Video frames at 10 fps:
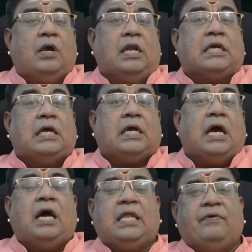உங்களுக்கு
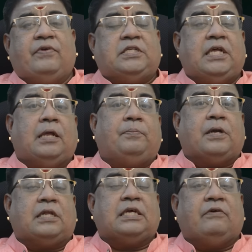காரிய வெற்றி
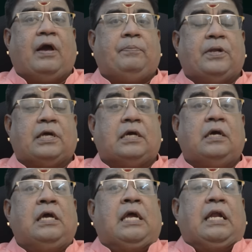ஏற்படுறதுக்கு வாய்ப்பு
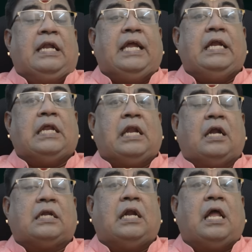இருக்குது நீண்ட
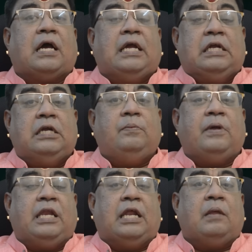நாட்களாக
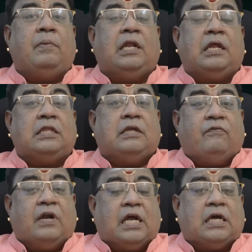இழுபறி நிலைமையில் இருந்த
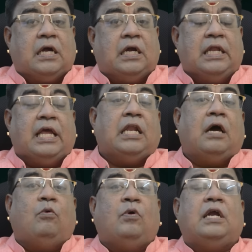வழக்குகள்
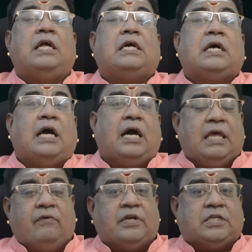எல்லாம் உங்களுக்கு
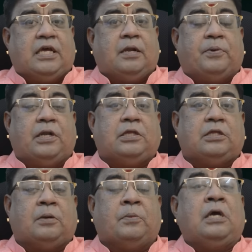காரிய வெற்றி ஏற்படுத்தி
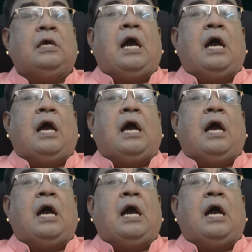தரும்